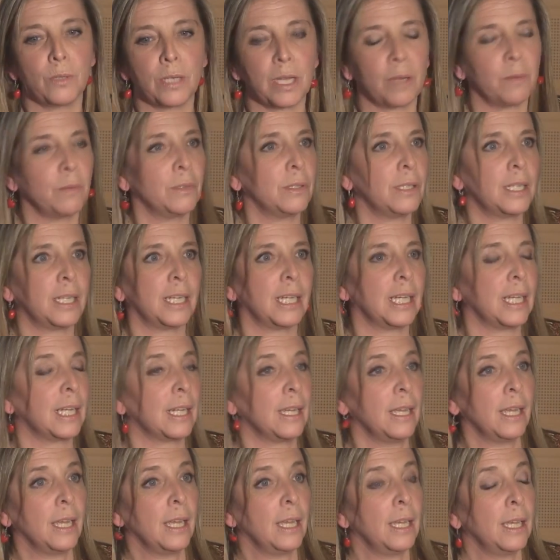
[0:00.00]
una
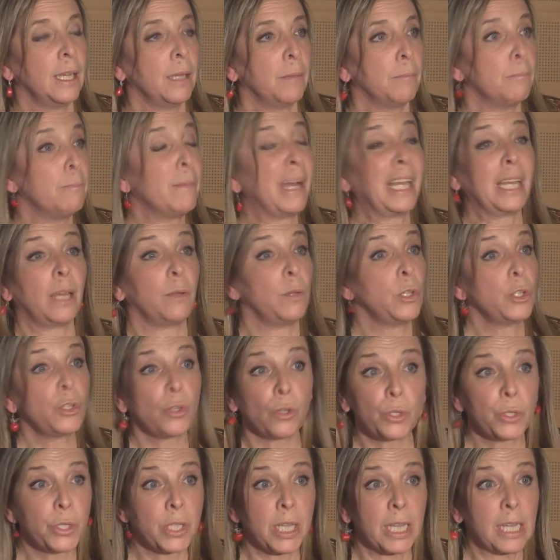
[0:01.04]
mujer
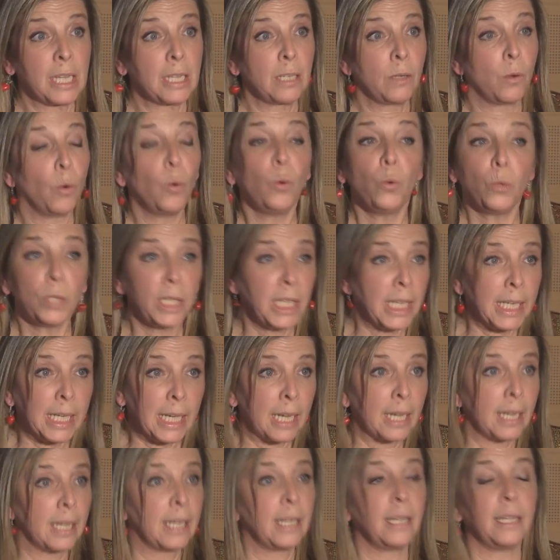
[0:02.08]
maravillosa,
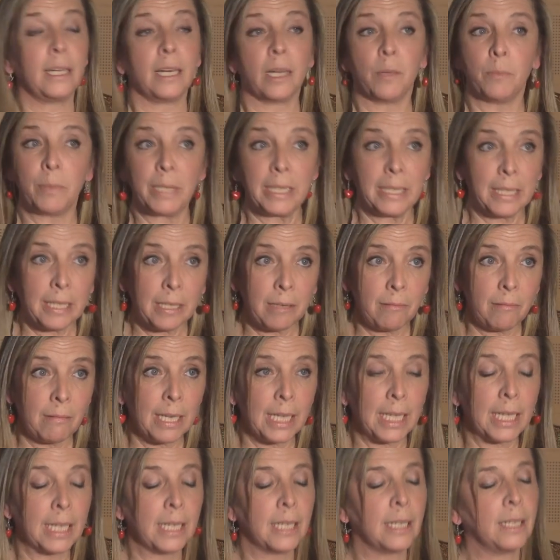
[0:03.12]
única e
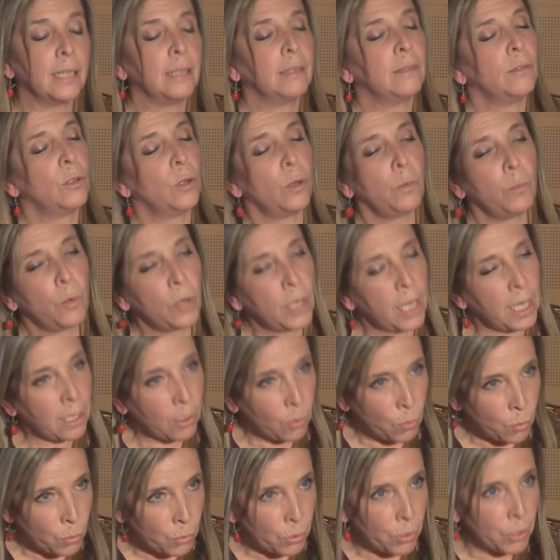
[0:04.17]
irrepetible, como
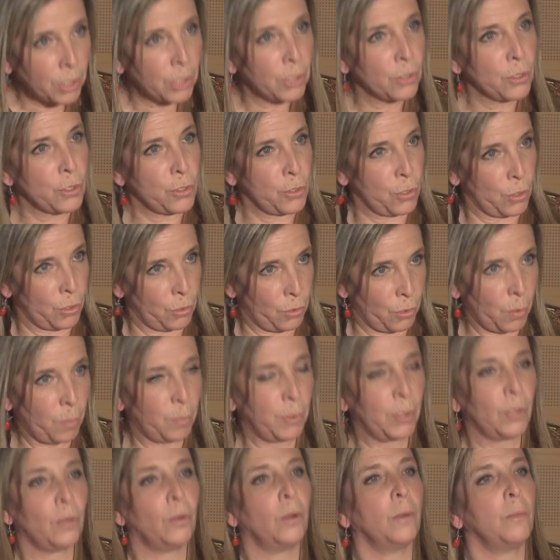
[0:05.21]
cada uno de nosotros,
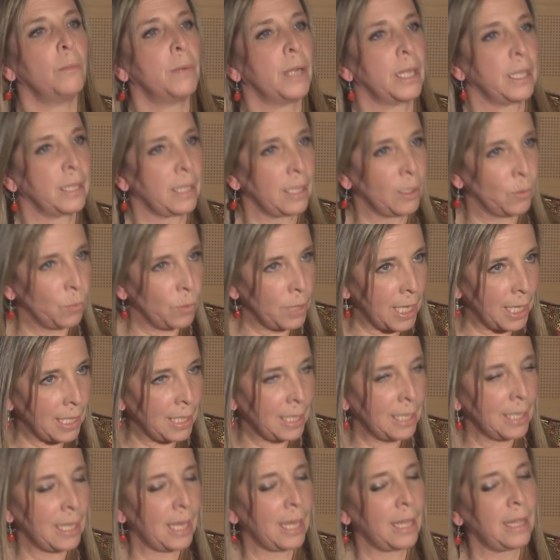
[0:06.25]
pero con
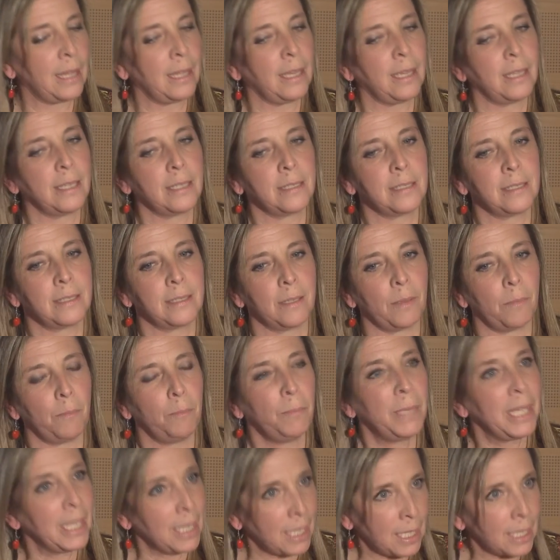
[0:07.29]
particularidades
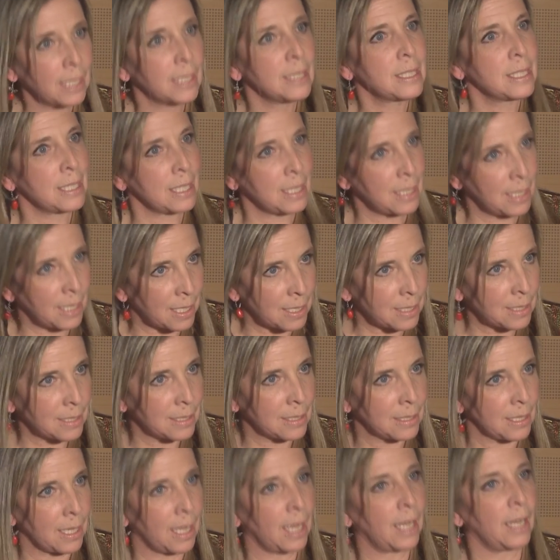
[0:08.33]
bien
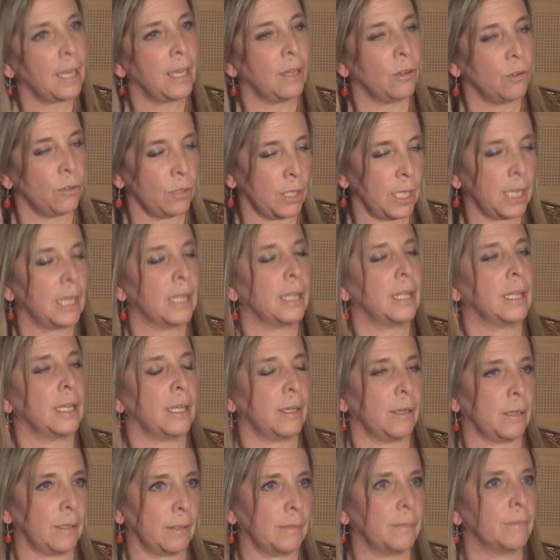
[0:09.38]
exquisitas a la hora
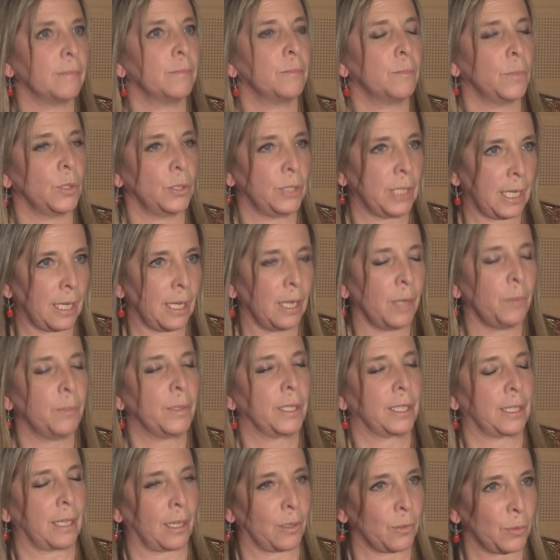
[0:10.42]
de montar el
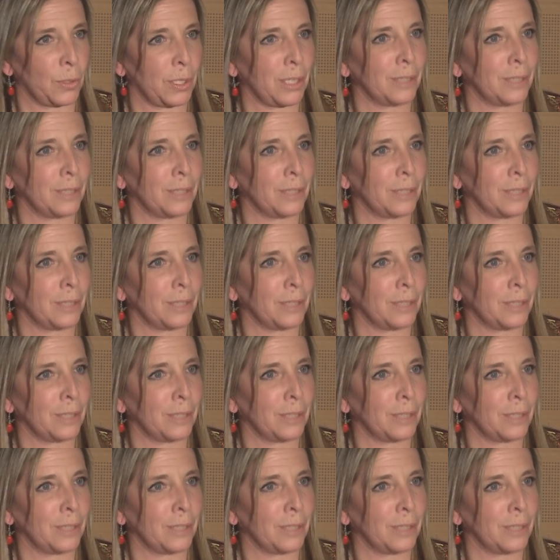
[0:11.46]
espectáculo.